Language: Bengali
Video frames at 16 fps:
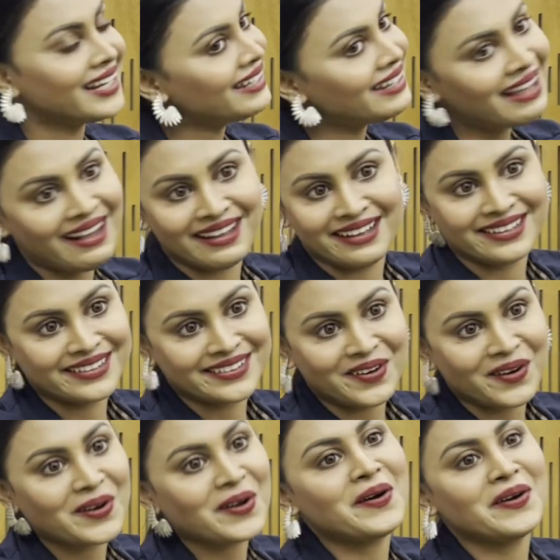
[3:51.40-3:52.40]
না
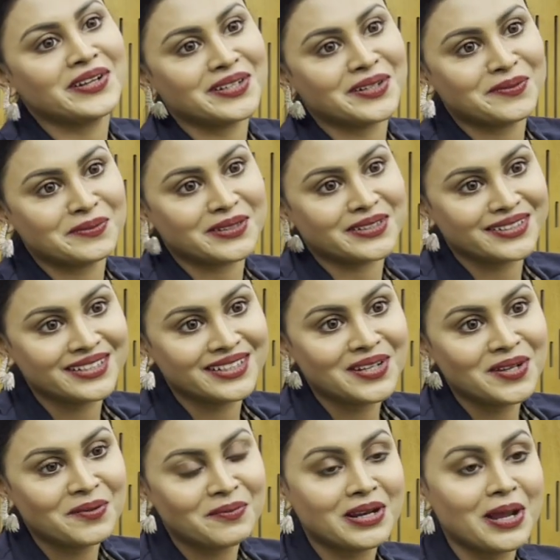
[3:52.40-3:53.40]
করা হয় না আমার
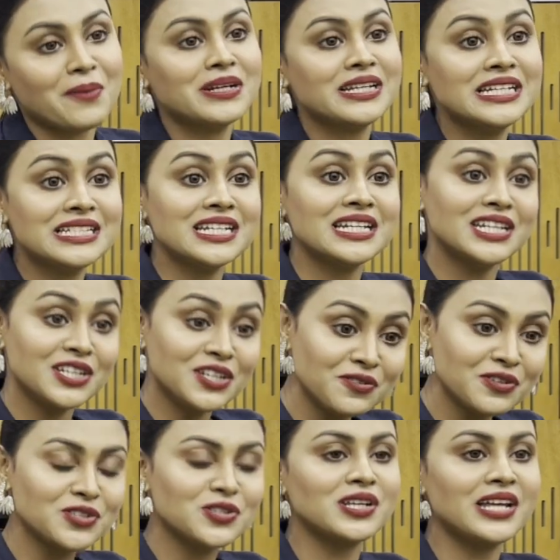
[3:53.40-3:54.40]
আচ্ছা। মানে আমার নিজের
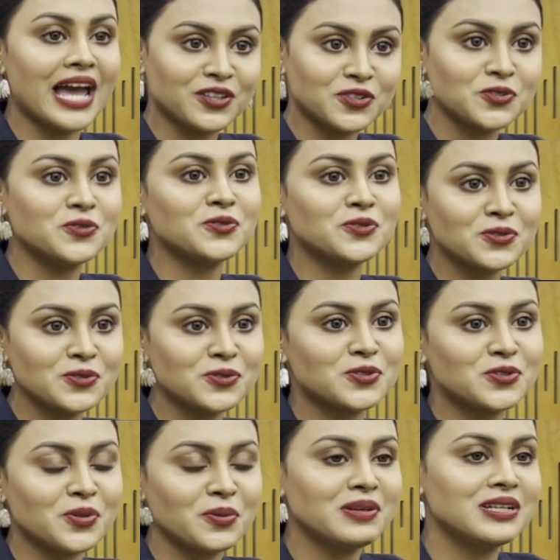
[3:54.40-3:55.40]
ইন্ডিভিজুয়ালি এত সুন্দর সুন্দর
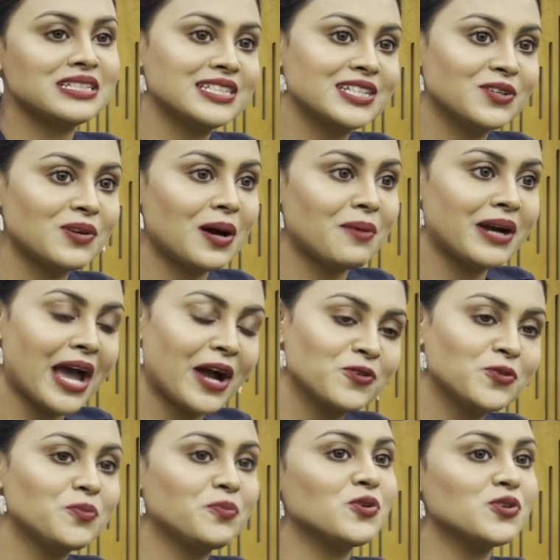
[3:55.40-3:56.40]
ছবি আছে যেগুলো আমার
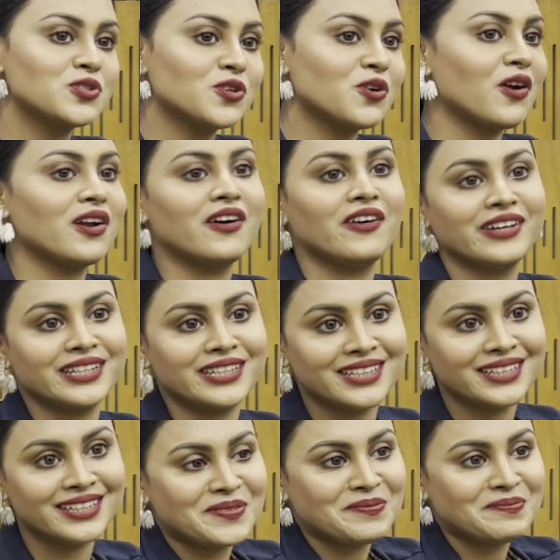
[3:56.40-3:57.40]
এখনো পোস্ট করা হয়নি
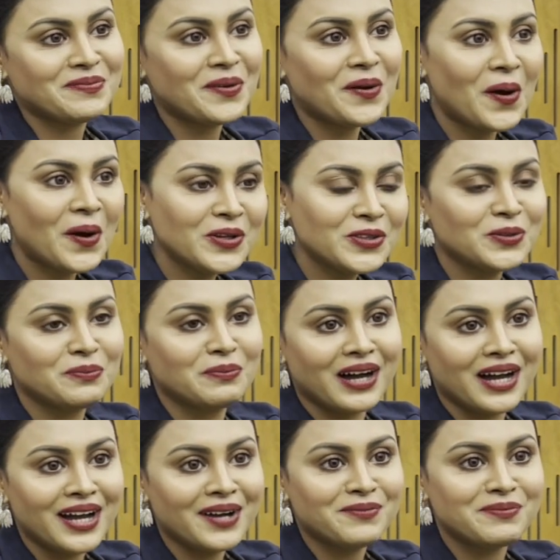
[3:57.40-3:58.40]
হয়তো
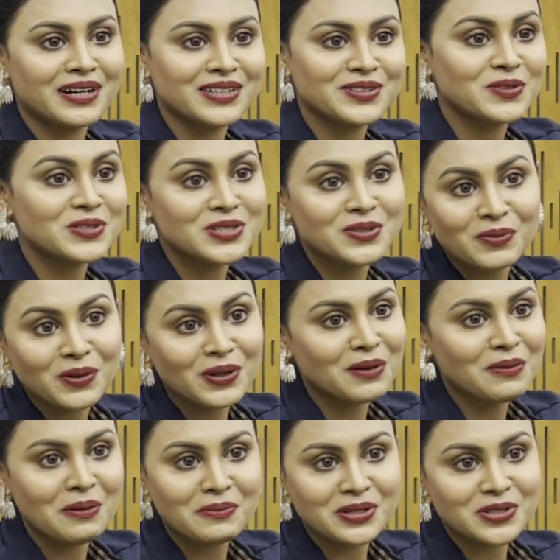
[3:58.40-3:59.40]
বা বাট ওই যে
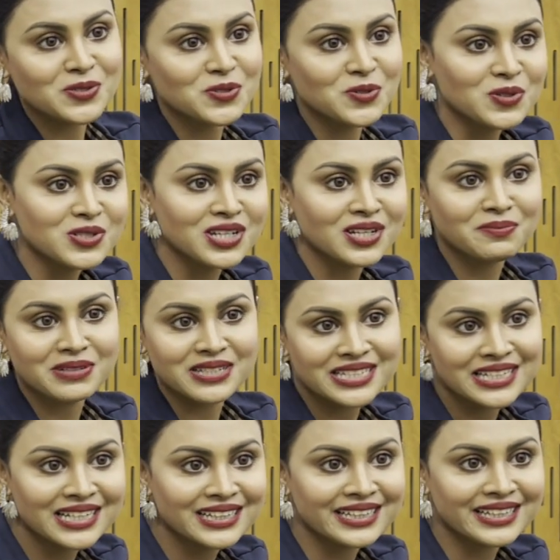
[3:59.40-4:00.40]
বললাম আমি একটু সোশ্যাল
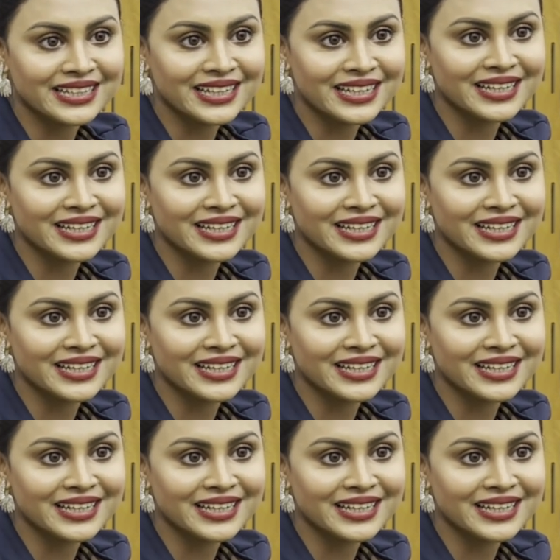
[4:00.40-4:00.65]
মিডিয়া আচ্ছা। থেকে